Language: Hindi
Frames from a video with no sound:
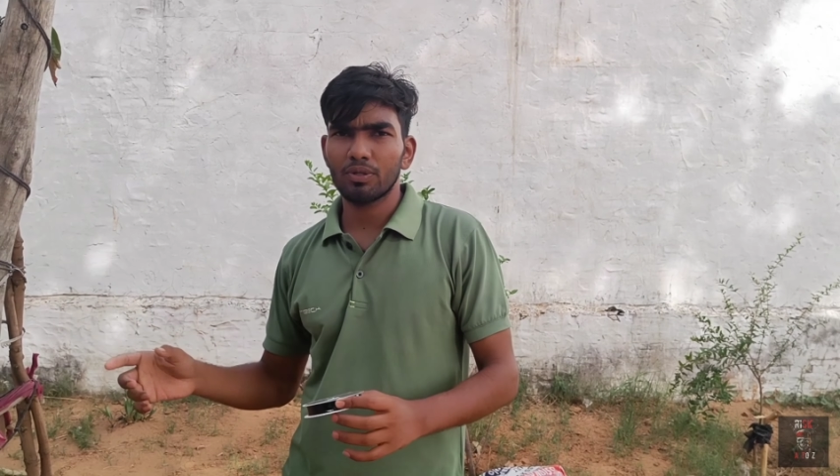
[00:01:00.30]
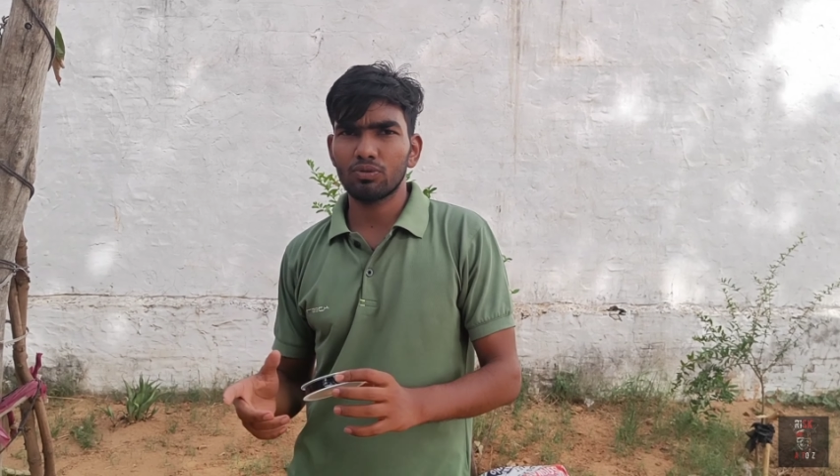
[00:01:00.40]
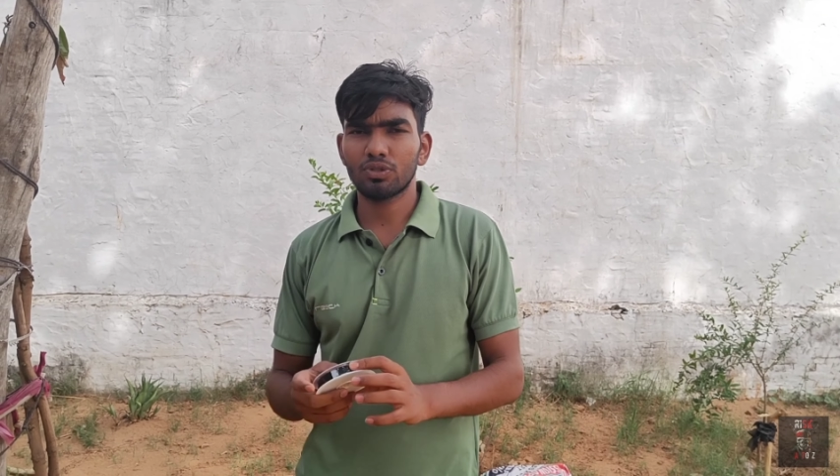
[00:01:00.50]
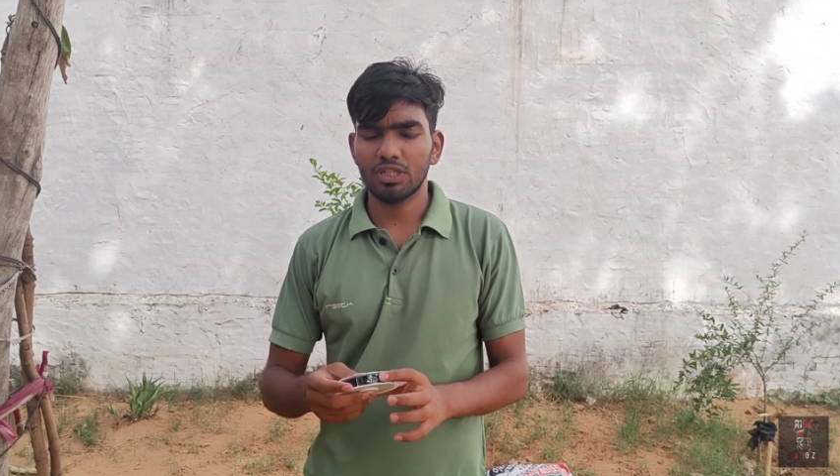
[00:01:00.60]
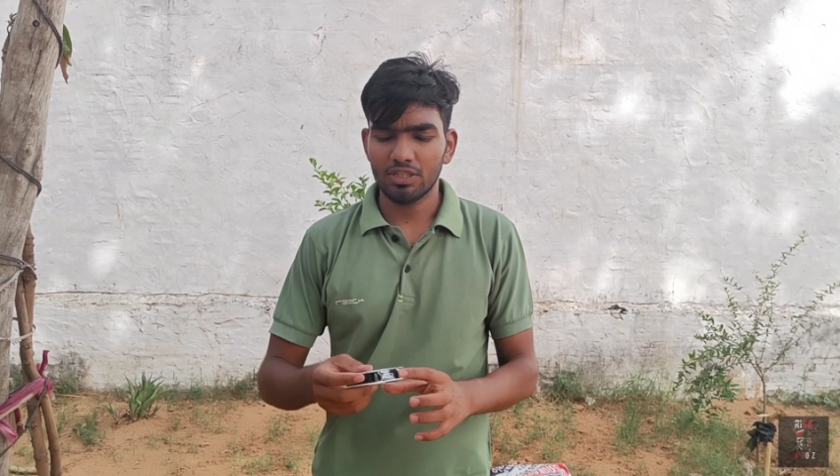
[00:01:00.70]

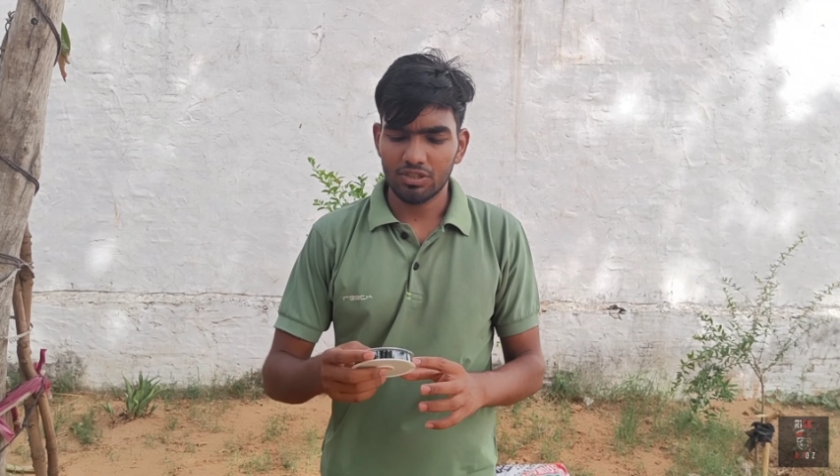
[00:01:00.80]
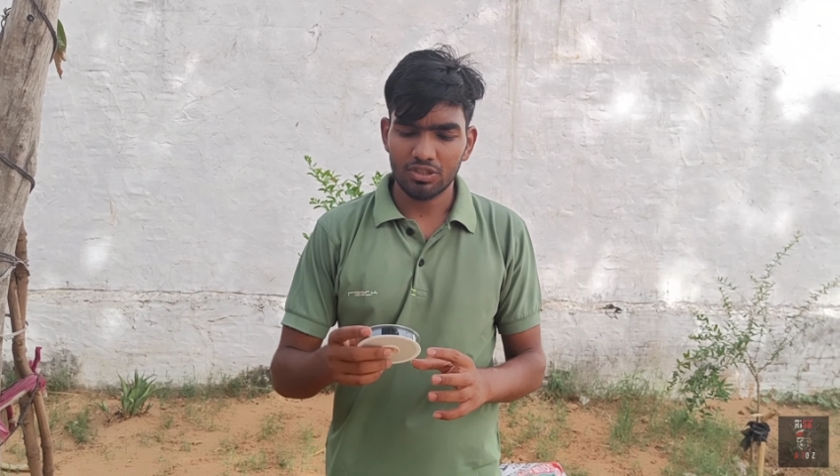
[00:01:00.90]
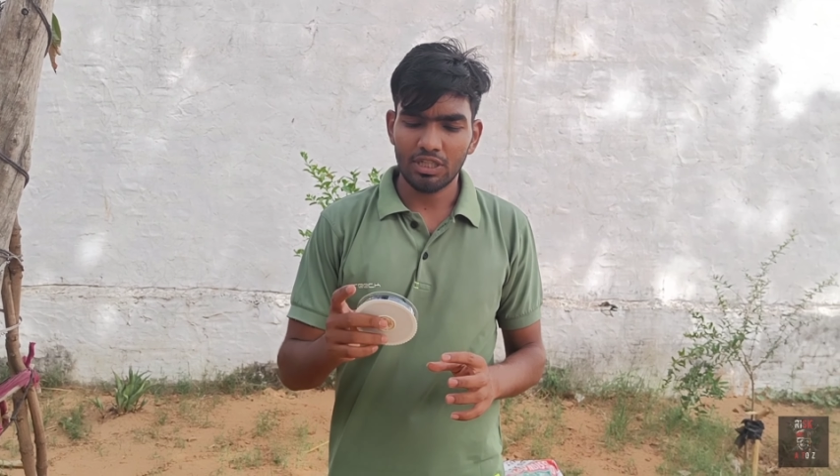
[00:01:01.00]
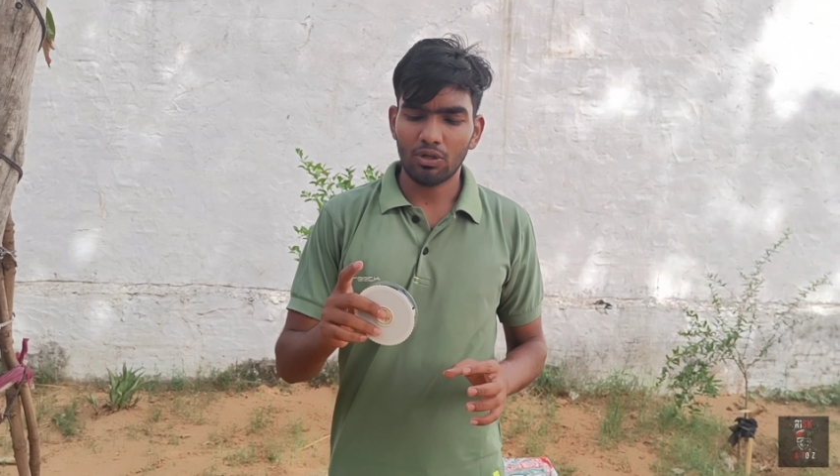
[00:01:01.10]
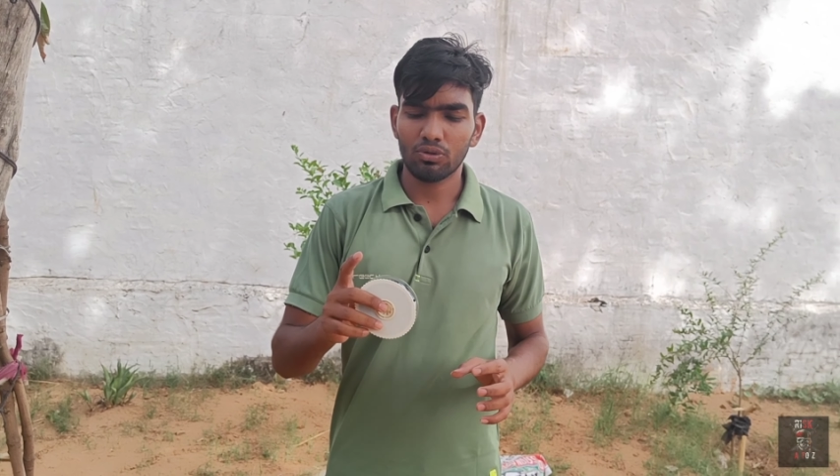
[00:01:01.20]
फिर उसके
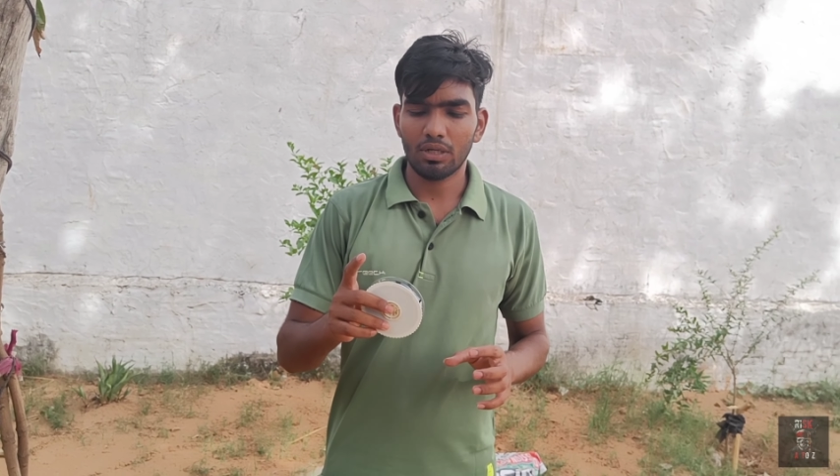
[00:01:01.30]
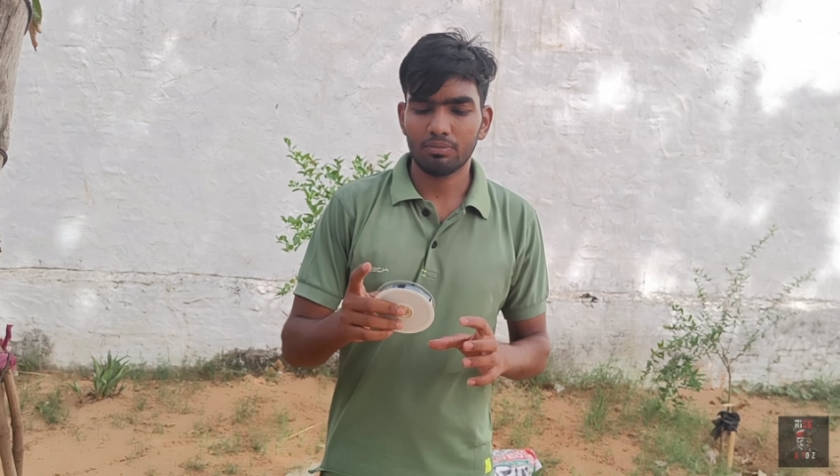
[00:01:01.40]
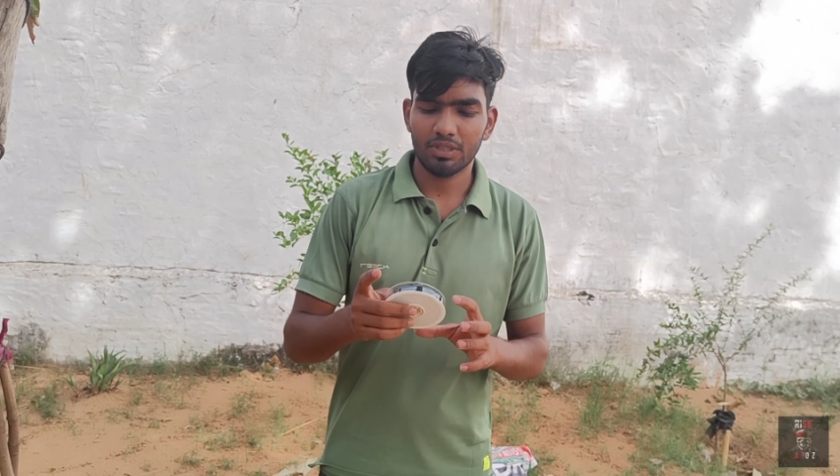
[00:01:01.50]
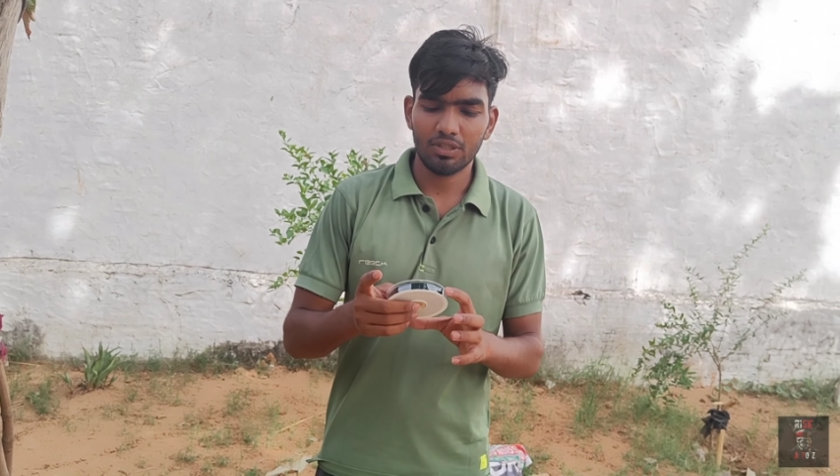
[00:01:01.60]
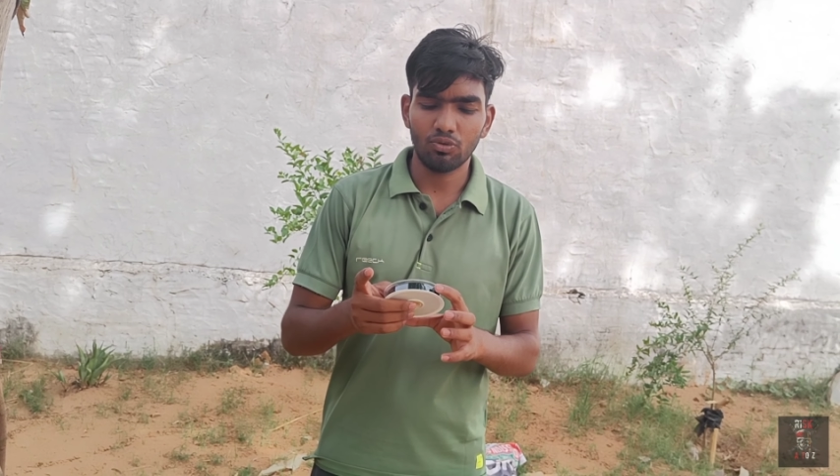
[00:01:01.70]
चारों
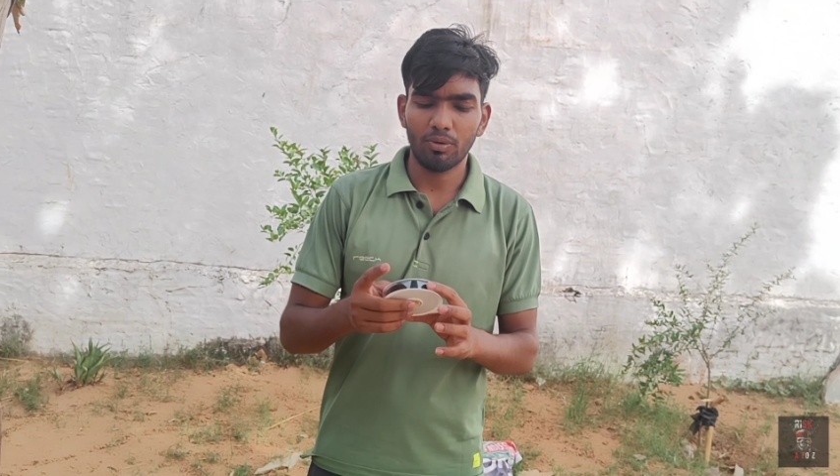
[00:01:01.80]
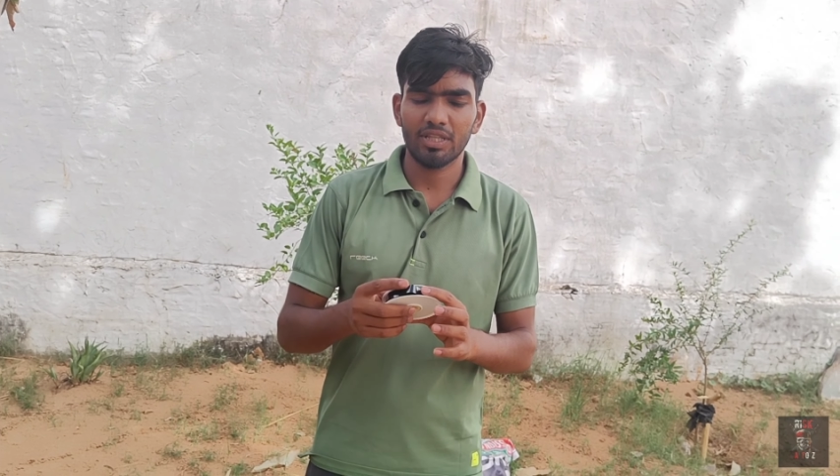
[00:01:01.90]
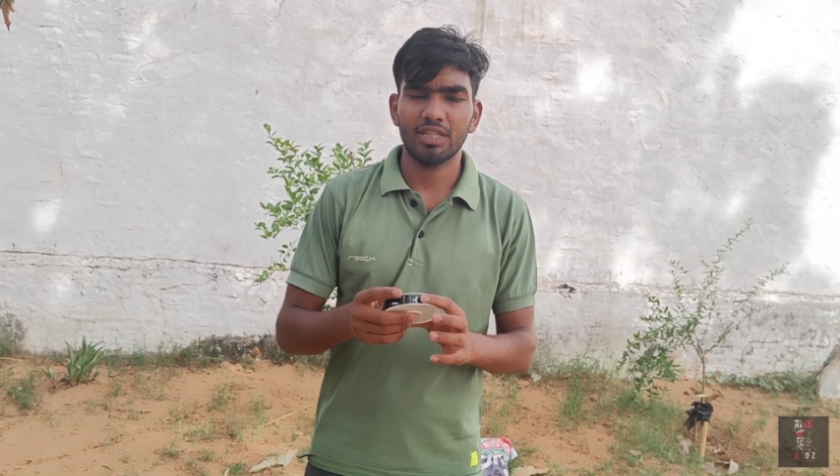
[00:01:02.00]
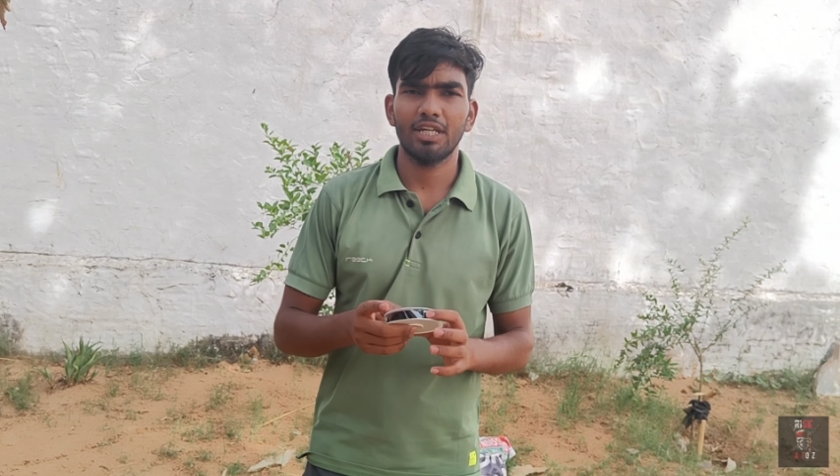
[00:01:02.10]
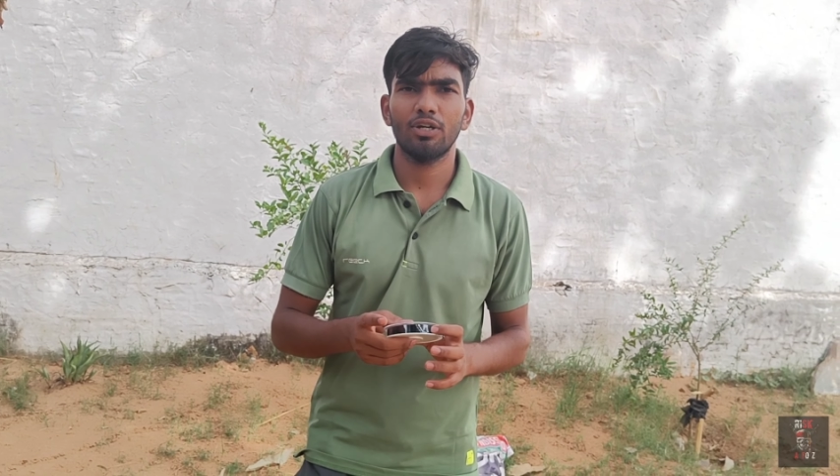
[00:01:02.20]
तरफ से घुमाते